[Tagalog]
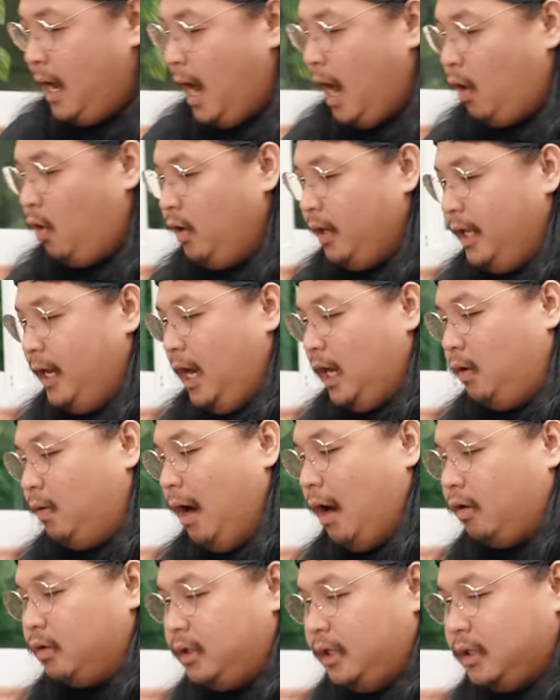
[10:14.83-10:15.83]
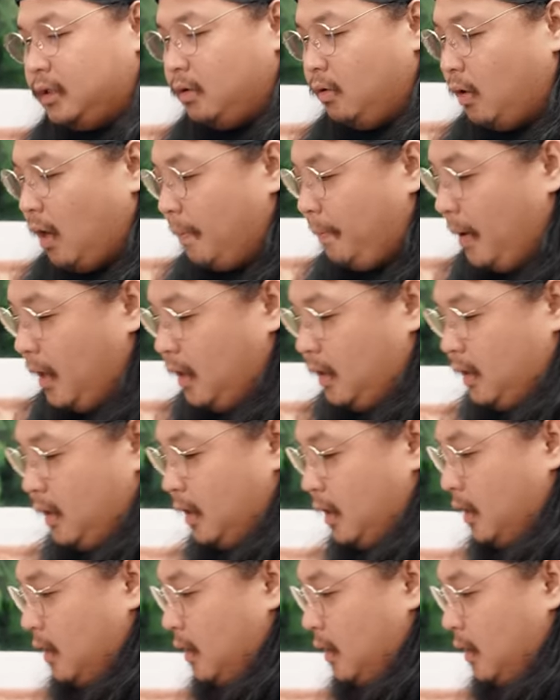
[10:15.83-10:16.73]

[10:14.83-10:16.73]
Ako ang ginagawa ko dito, kapag